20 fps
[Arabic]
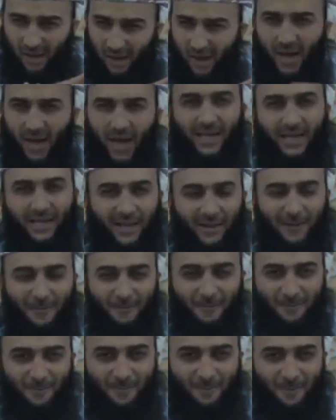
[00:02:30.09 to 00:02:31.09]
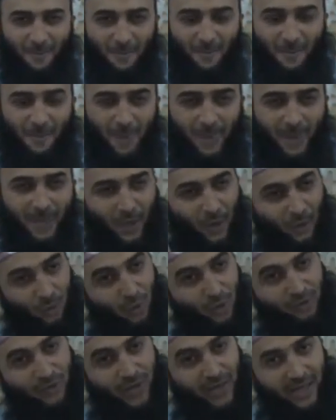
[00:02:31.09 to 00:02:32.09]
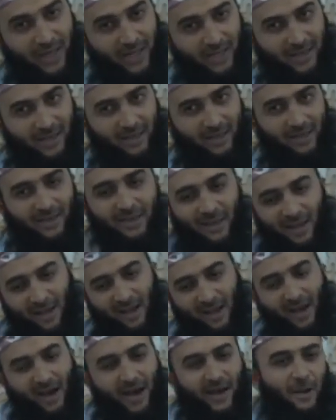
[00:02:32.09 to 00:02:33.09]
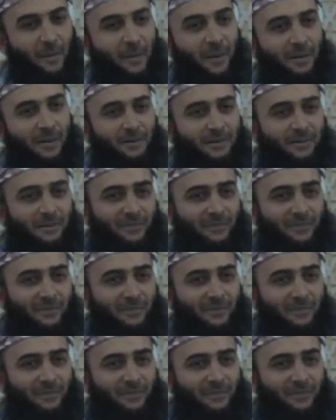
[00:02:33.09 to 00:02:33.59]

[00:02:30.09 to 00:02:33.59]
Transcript: قاحلة وفي الليل هرب